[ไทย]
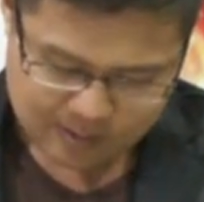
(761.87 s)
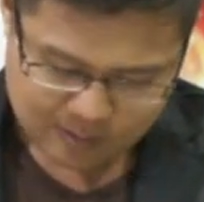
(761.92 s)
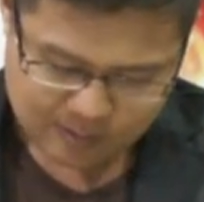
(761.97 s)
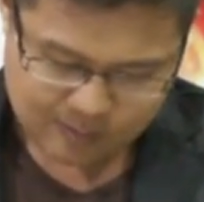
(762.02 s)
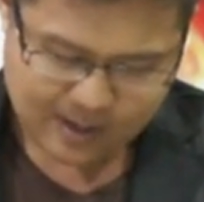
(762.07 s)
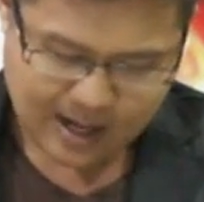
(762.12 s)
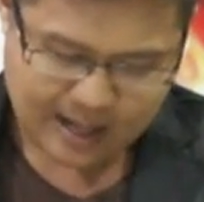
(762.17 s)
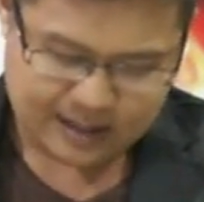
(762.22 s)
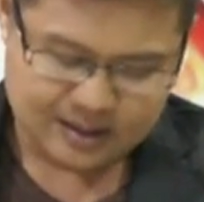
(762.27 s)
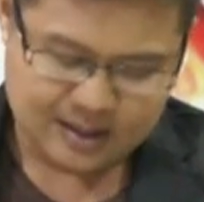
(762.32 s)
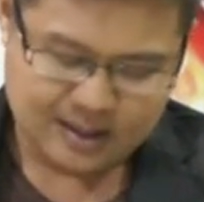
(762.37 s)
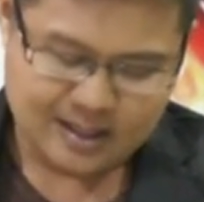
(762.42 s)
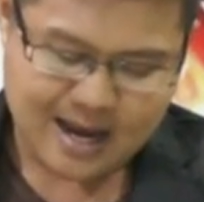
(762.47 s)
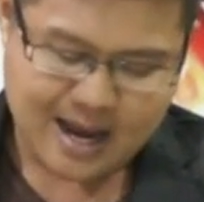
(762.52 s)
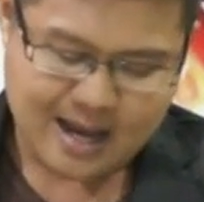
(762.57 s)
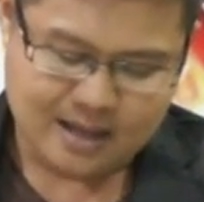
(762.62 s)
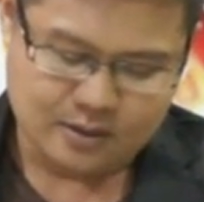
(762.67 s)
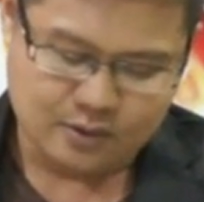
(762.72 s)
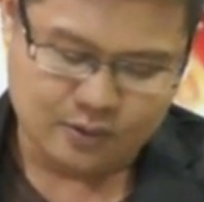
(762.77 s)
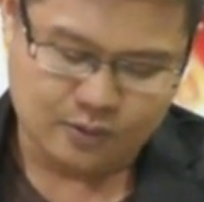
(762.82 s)
โอกาสที่
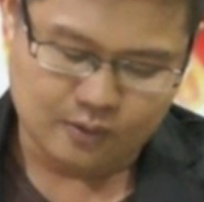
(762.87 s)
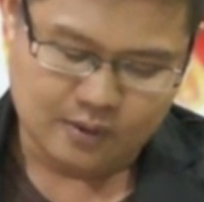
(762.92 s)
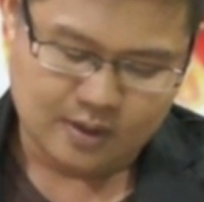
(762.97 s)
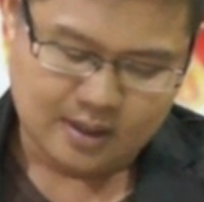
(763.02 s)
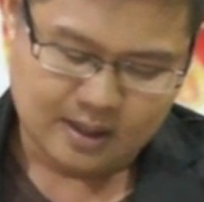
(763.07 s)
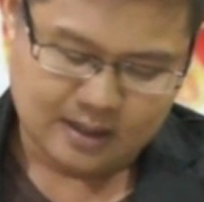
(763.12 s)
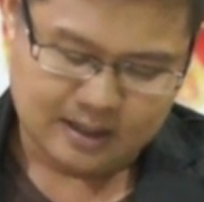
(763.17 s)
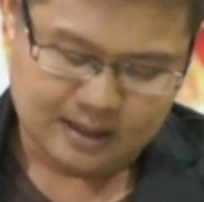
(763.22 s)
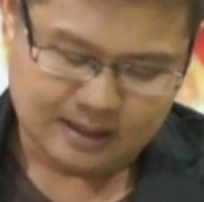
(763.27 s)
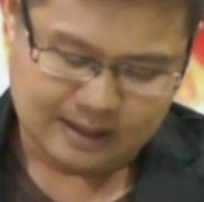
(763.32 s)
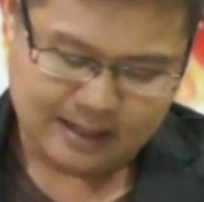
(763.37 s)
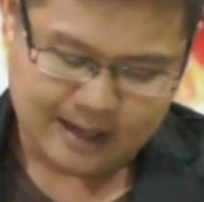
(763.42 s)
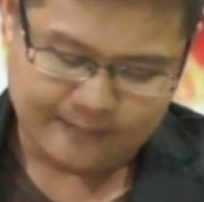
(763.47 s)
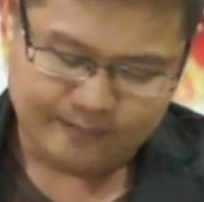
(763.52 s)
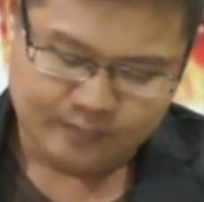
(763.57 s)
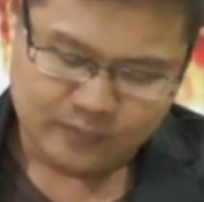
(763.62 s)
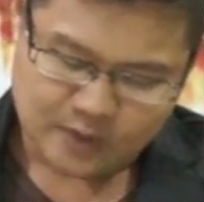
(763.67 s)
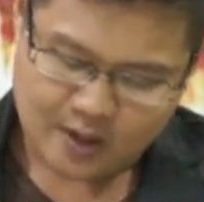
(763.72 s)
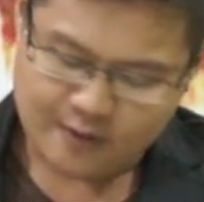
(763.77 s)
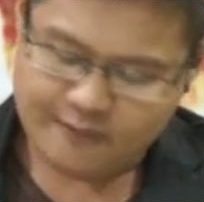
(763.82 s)
ได้อยู่นะครับ
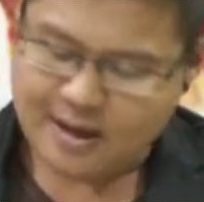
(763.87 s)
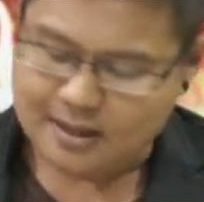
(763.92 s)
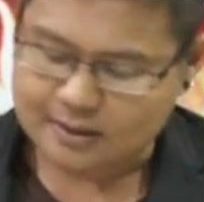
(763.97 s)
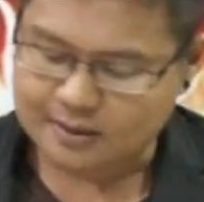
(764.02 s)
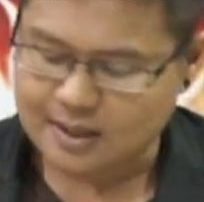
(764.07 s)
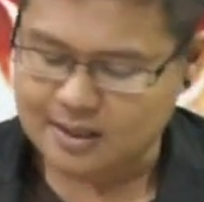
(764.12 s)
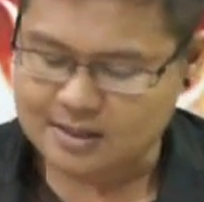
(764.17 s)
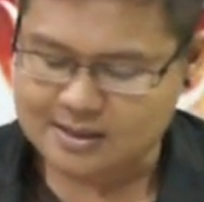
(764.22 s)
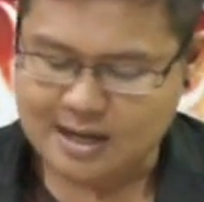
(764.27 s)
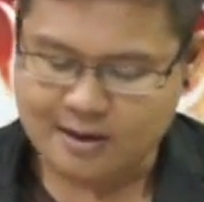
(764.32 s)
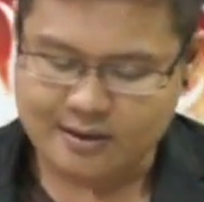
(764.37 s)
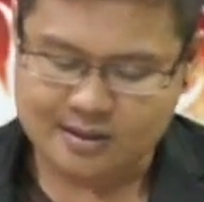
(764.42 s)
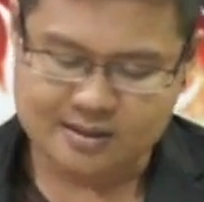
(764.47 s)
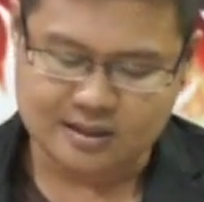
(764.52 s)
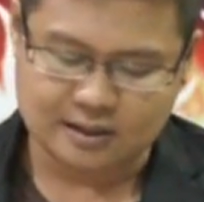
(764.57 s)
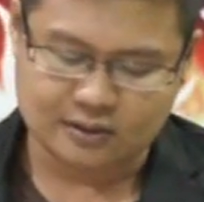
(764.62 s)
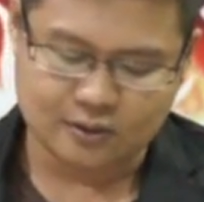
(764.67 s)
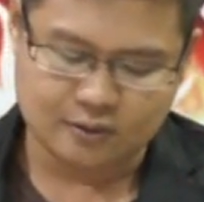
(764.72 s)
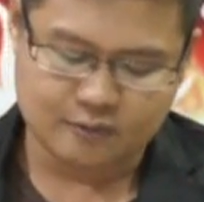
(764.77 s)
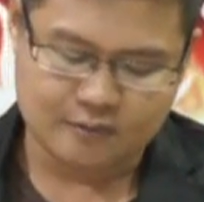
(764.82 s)
ก็ฝากเตือนชาวรา
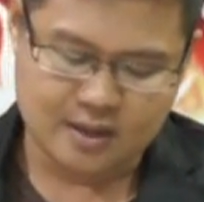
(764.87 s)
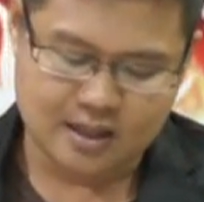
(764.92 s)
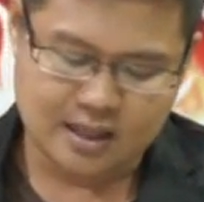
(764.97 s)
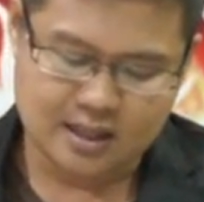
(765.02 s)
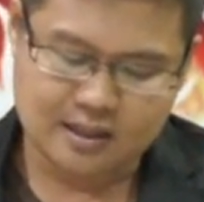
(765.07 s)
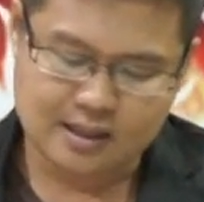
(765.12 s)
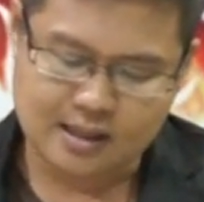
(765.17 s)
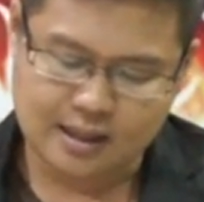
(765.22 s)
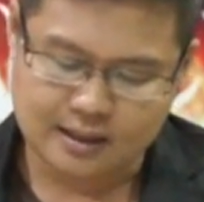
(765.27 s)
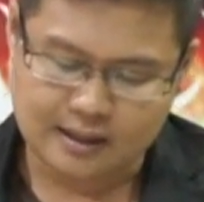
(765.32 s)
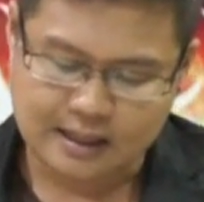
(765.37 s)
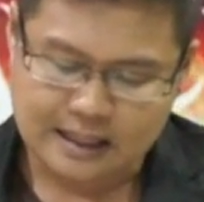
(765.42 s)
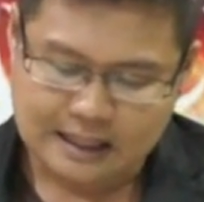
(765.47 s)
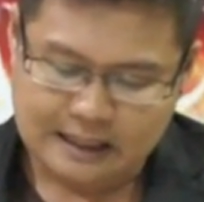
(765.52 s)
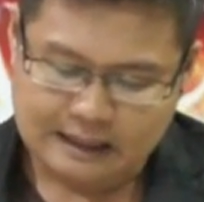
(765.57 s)
ศีตุลไว้นิดนึง